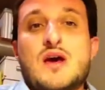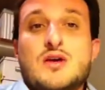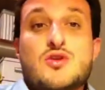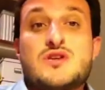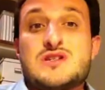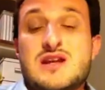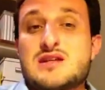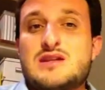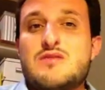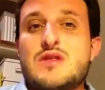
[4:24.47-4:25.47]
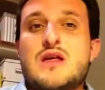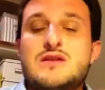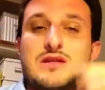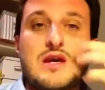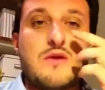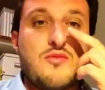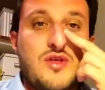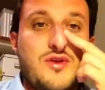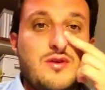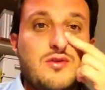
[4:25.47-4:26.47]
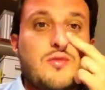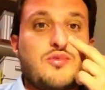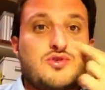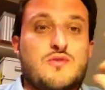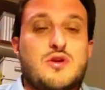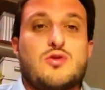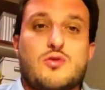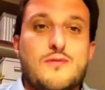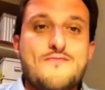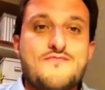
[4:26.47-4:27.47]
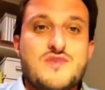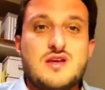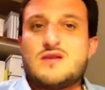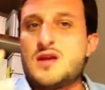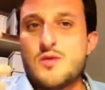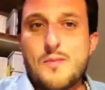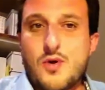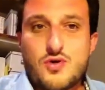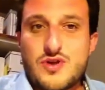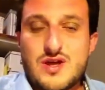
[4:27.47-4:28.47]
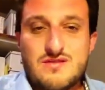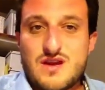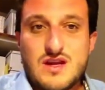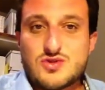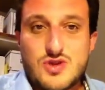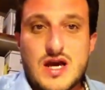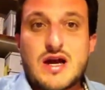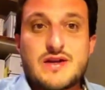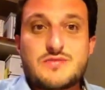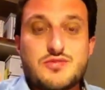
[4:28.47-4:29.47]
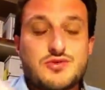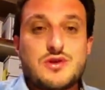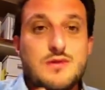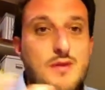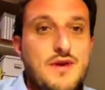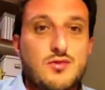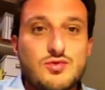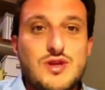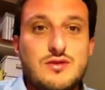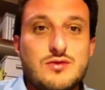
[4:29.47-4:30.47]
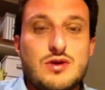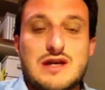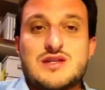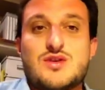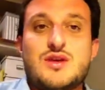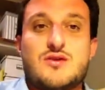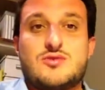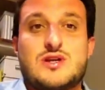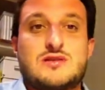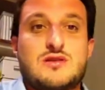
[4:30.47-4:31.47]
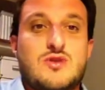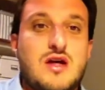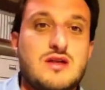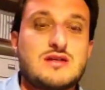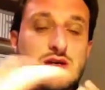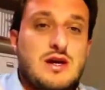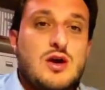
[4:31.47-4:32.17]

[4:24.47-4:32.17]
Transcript: Entonces, las actividades que íbamos haciendo, pues sobre todo quien tenía un poco de interés o de ganas, pues iba preguntando qué se hacía en otras ciudades,